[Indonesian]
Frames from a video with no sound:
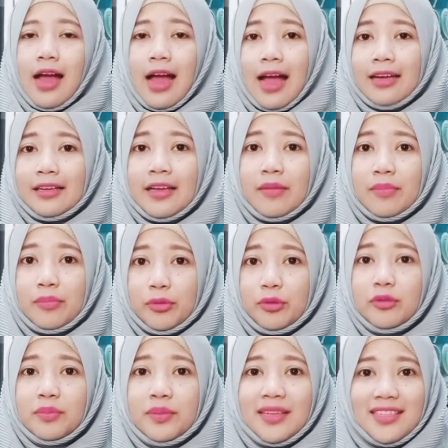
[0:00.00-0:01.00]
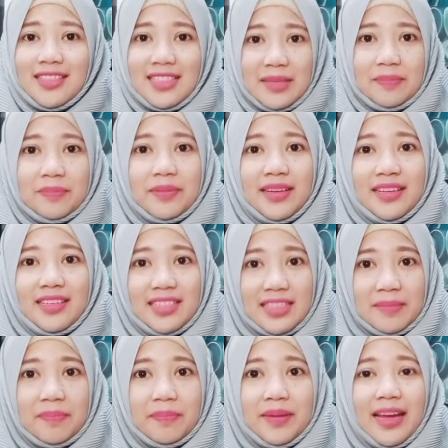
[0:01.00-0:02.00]
Adapun
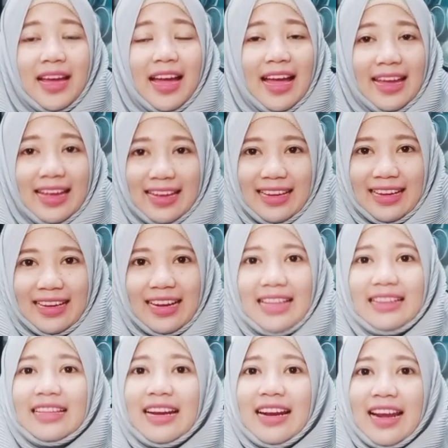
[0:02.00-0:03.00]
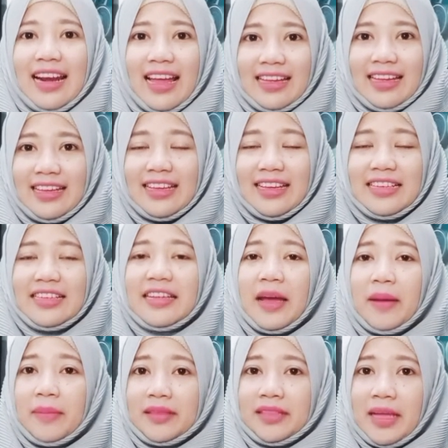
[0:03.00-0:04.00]
prinsip-prinsip PKR antara lain
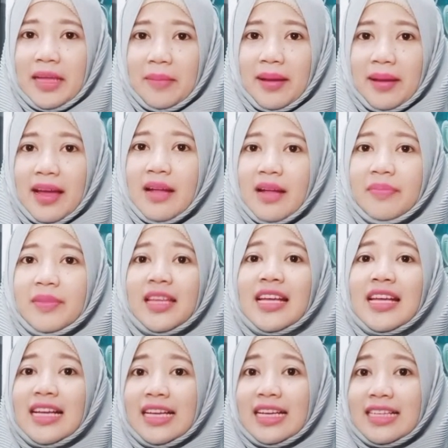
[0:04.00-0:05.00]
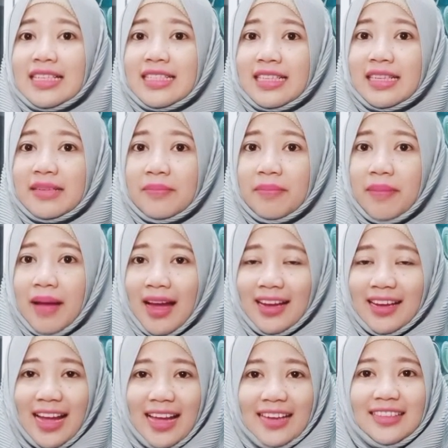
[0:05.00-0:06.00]
yang pertama,
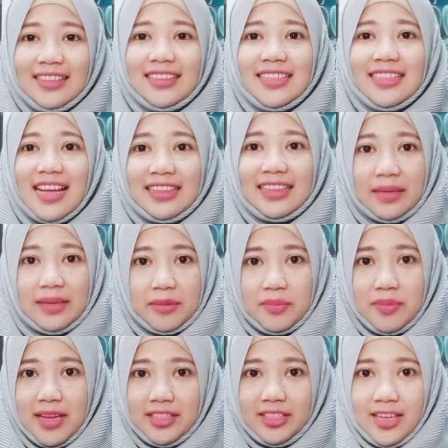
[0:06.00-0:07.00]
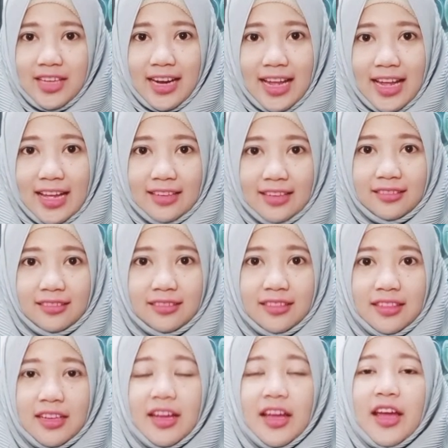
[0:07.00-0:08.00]
keserempakan kegiatan pembelajaran.
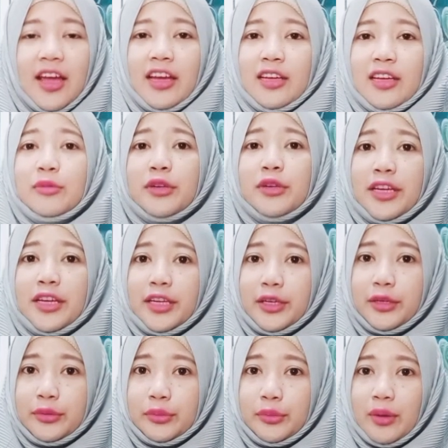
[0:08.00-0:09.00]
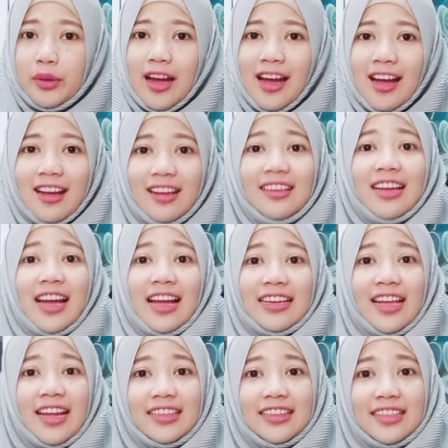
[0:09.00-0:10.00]
Kemudian yang kedua,
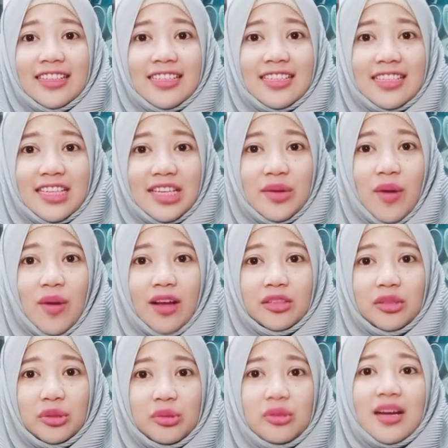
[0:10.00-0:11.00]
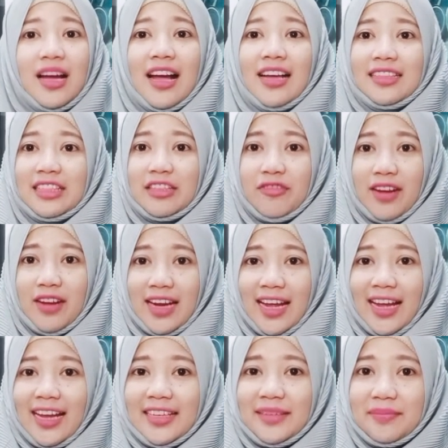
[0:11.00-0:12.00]
kadar tinggi waktu keaktifan
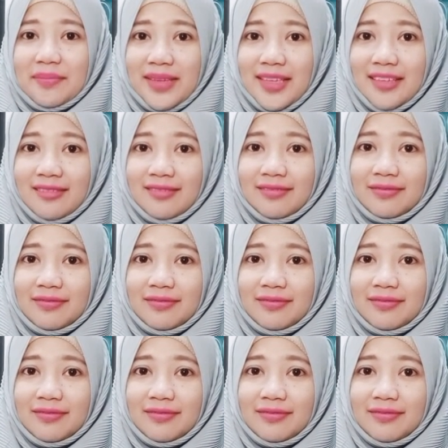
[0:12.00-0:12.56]
akademik.